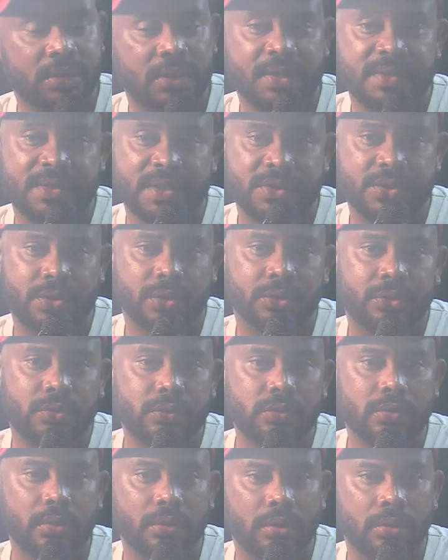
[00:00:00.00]
C'est
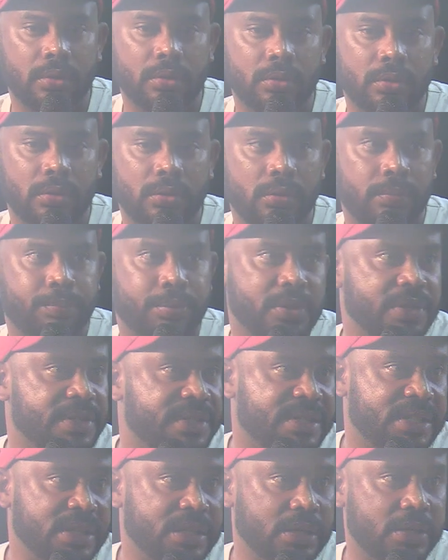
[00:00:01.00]
surtout euh,
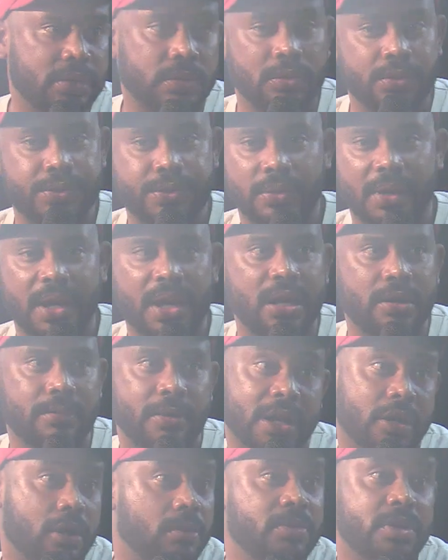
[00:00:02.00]
politique, culturel,
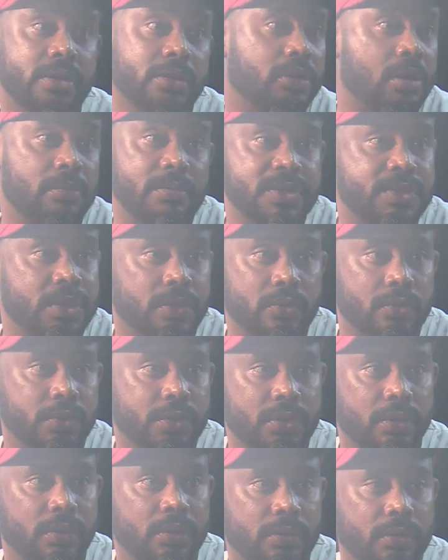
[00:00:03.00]
bah, comme, comme les autres
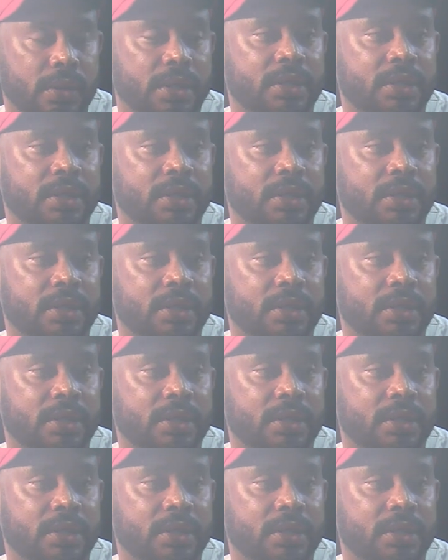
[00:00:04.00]
concurrents. Mais comment,